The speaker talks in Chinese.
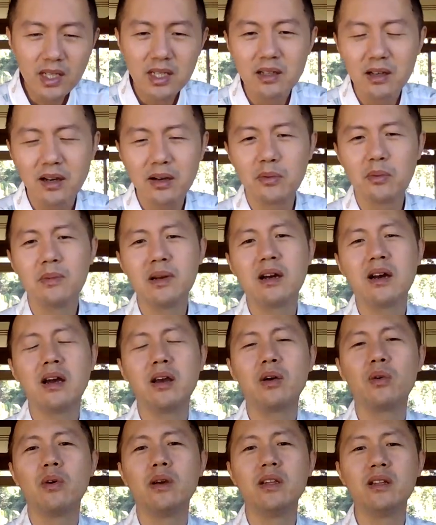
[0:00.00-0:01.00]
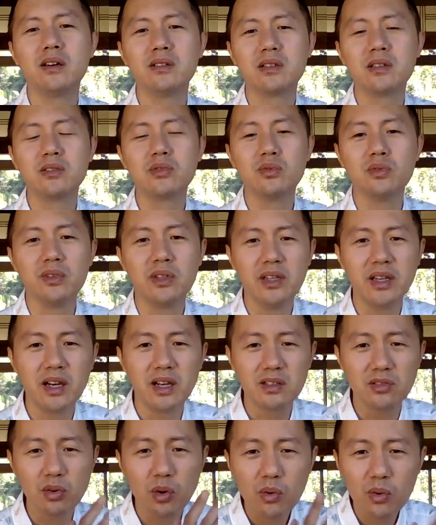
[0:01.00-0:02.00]
呃，我们还回到这个主题
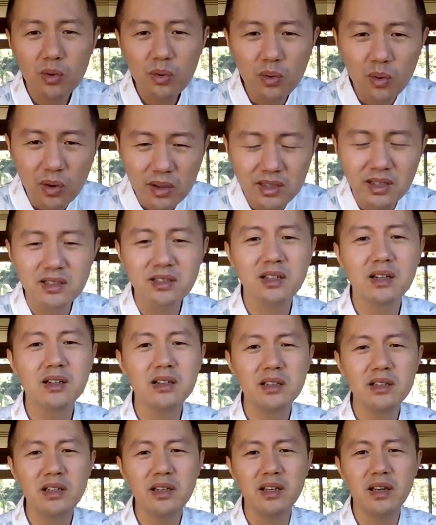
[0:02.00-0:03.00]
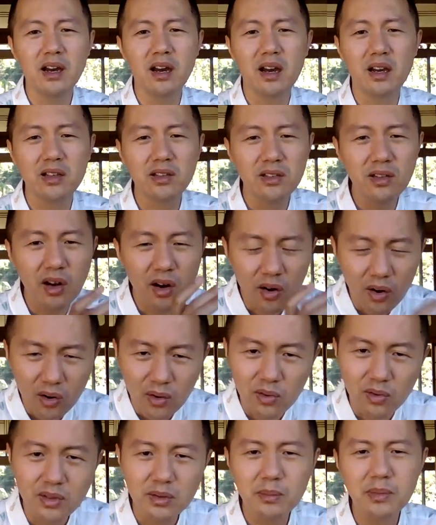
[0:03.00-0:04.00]
啊，中国的生意
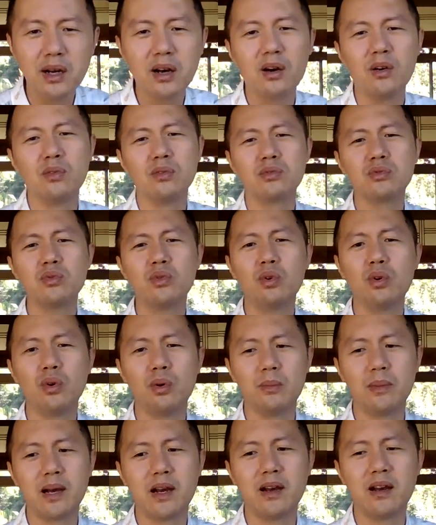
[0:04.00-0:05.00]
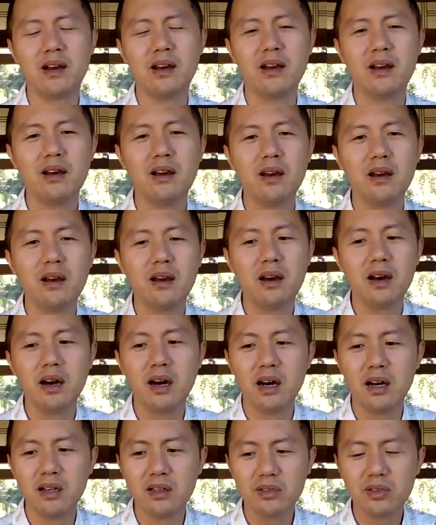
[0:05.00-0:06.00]
有这么好做吗？
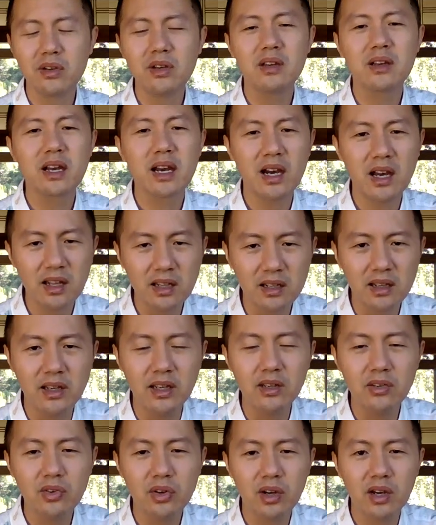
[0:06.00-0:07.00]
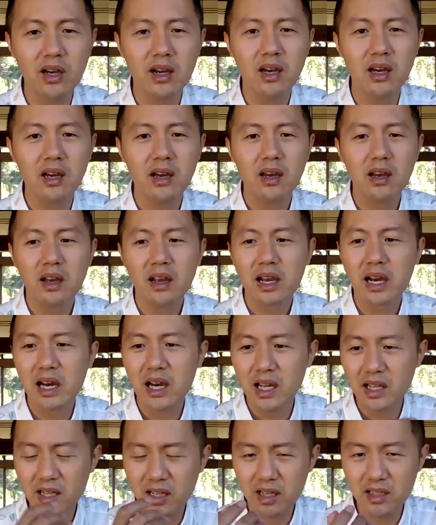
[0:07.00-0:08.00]
啊，所以看了一圈，
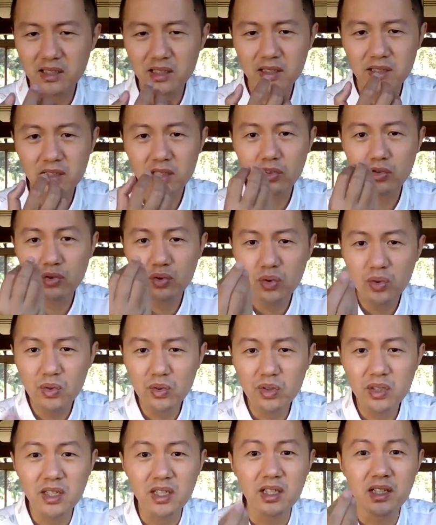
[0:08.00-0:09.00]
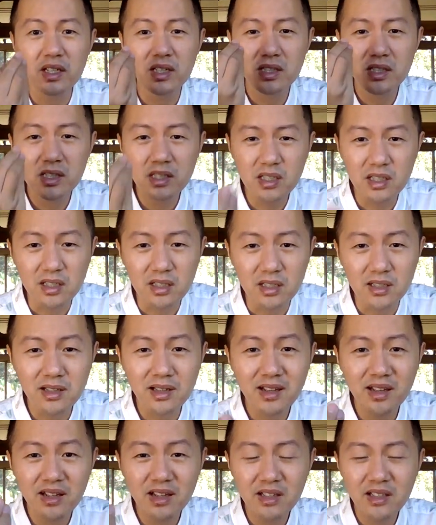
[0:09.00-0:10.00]
看了这些具体的企
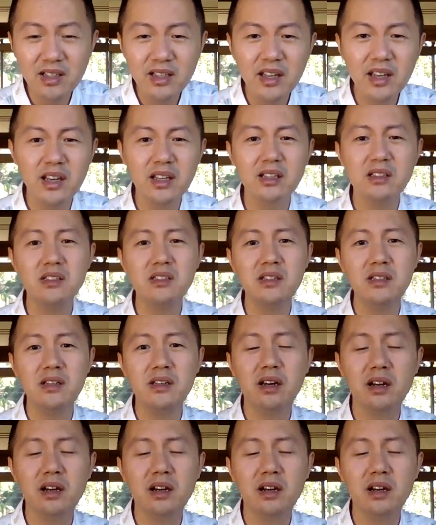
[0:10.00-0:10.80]
业的业绩